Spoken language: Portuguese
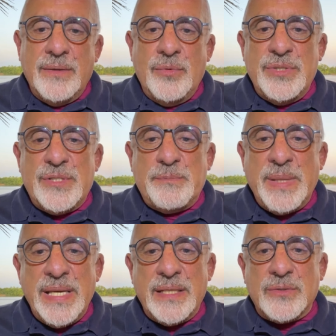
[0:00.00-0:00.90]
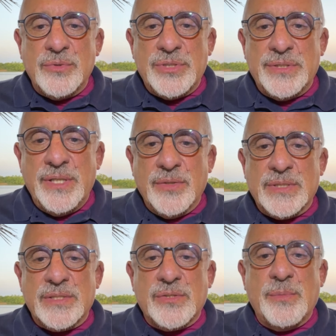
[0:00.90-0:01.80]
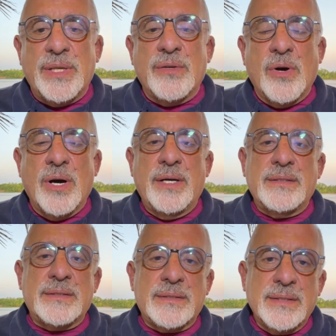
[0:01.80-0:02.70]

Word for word: o Espírito de Deus é sobre nós,